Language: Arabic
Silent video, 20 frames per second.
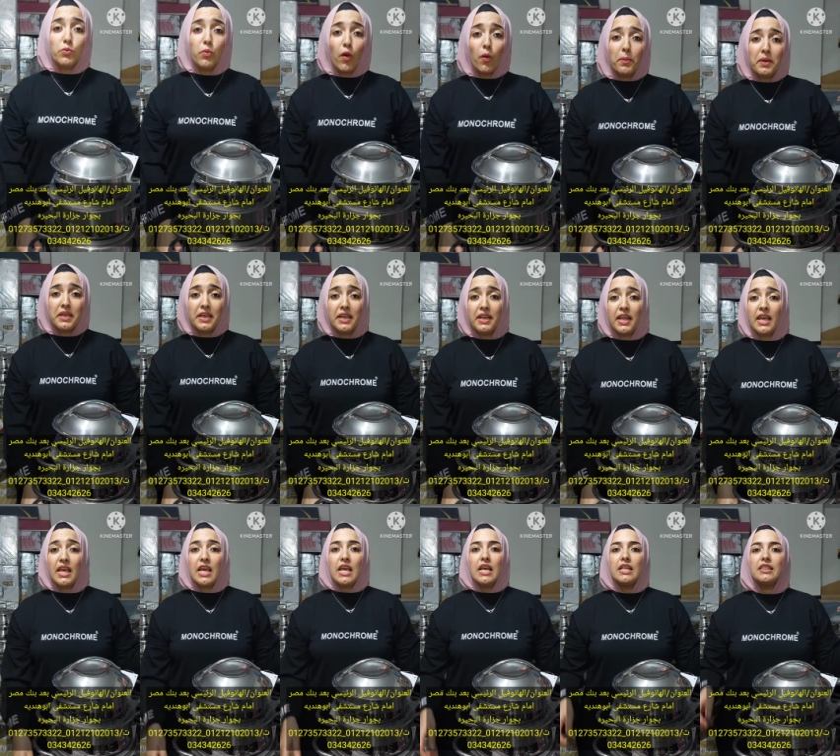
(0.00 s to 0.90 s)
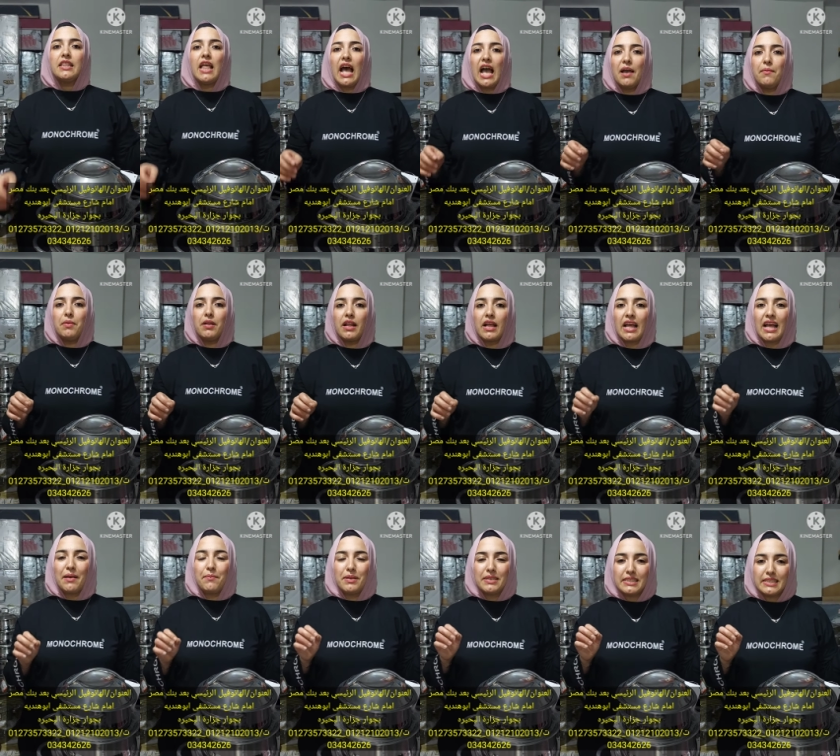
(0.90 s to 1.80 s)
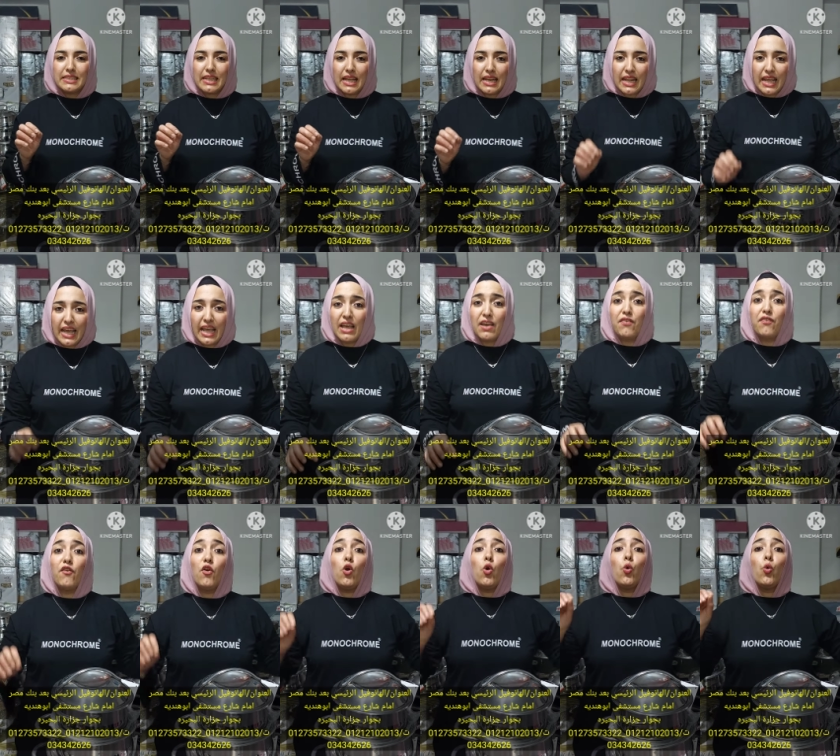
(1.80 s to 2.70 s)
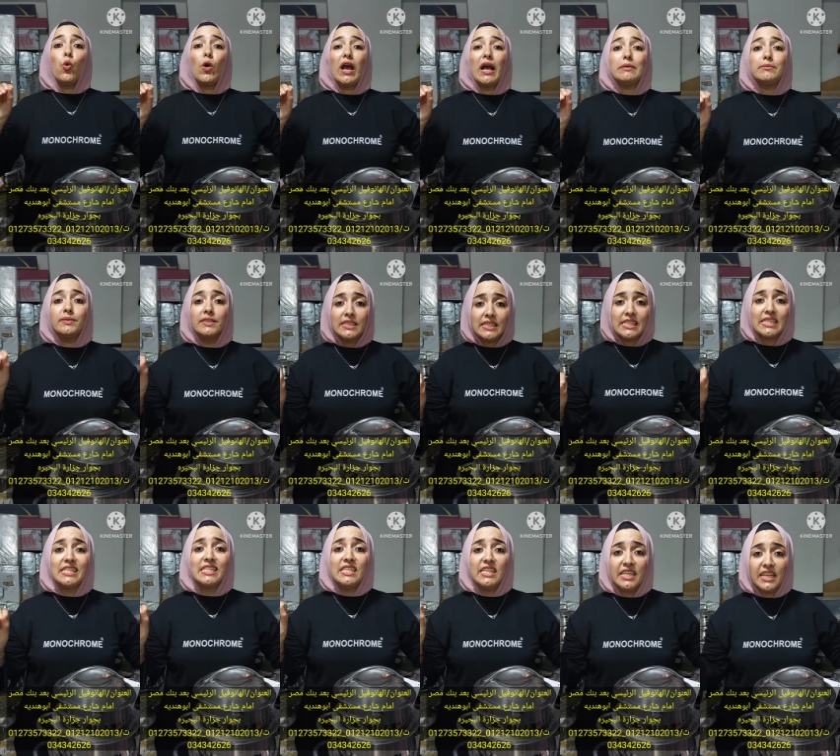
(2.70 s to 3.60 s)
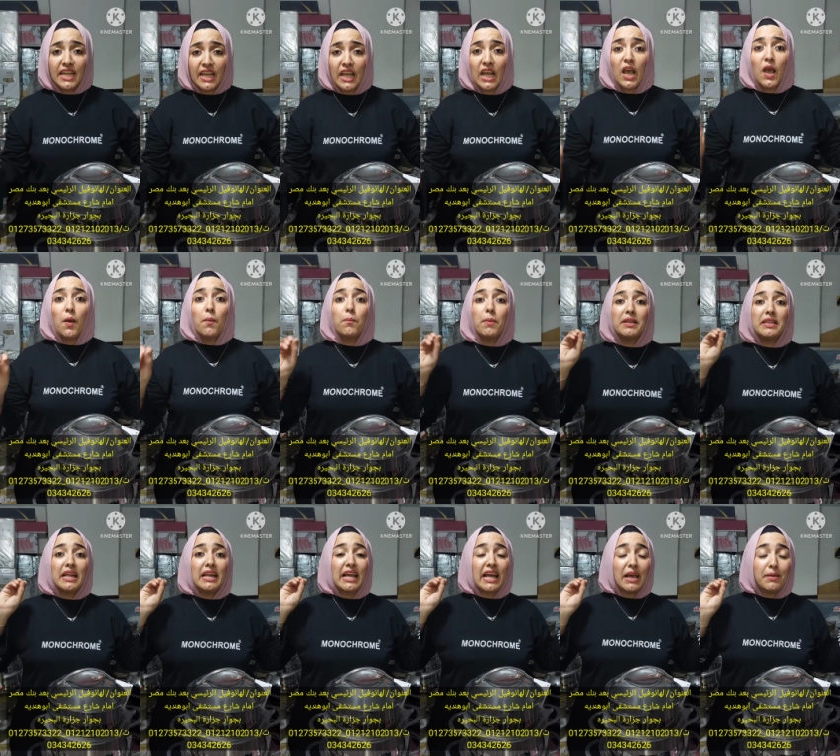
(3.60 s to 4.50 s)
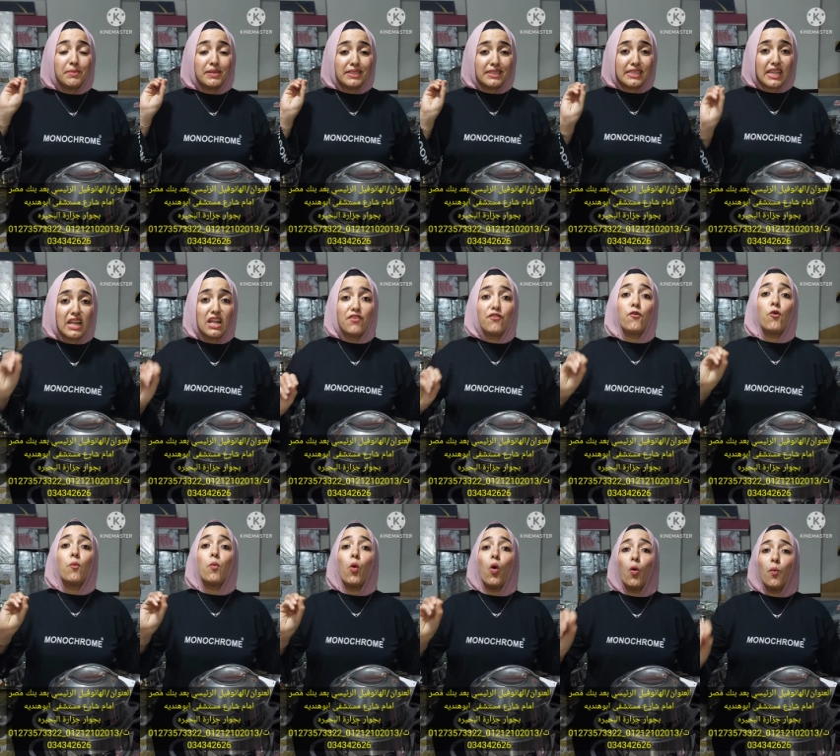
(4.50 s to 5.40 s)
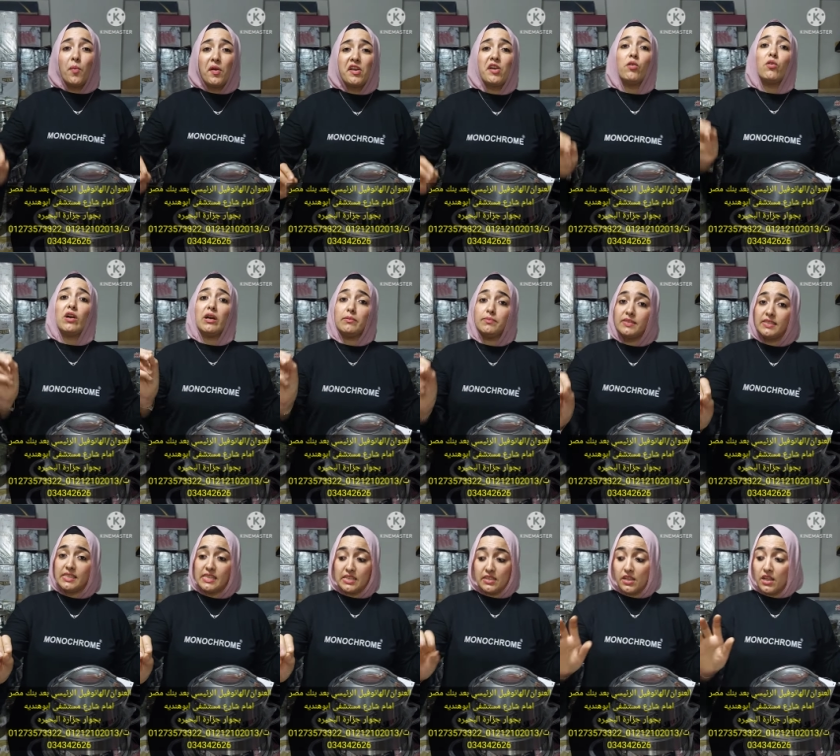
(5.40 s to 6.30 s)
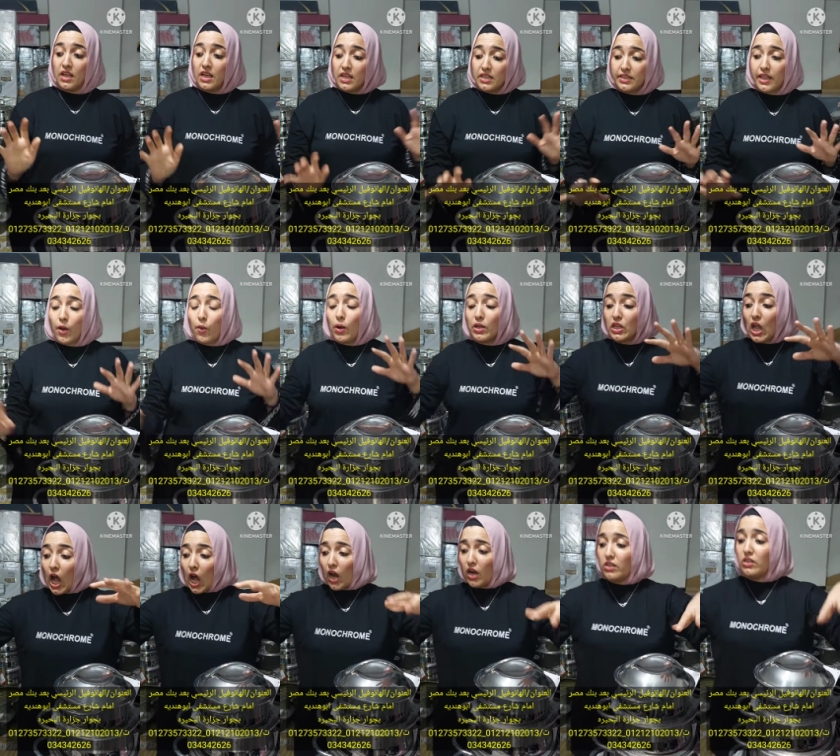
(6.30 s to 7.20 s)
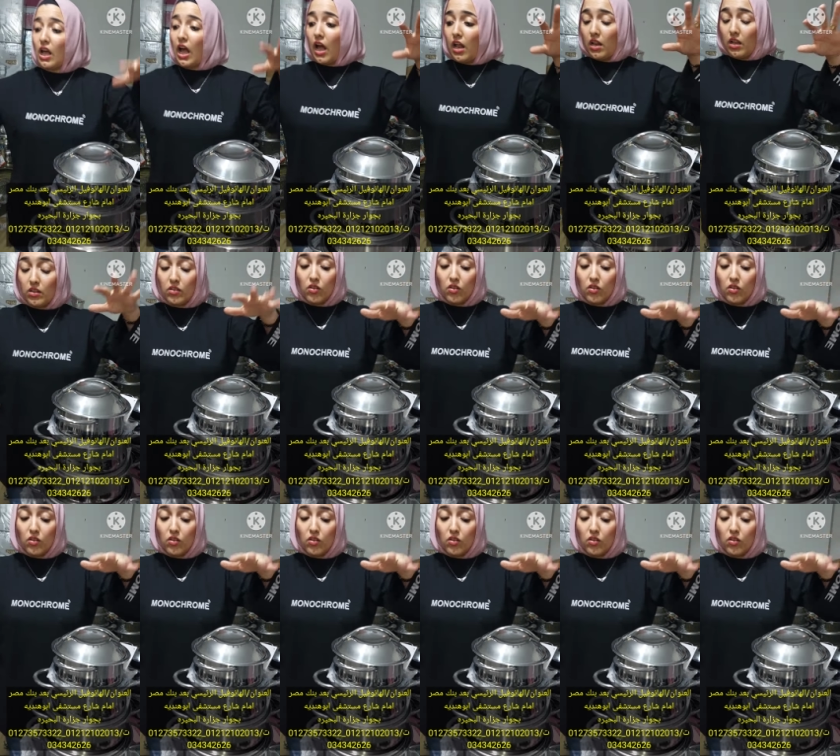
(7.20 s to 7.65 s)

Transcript: 400 جنيه ده عامل 5050 جنيه بدل 5450 دوت عرض على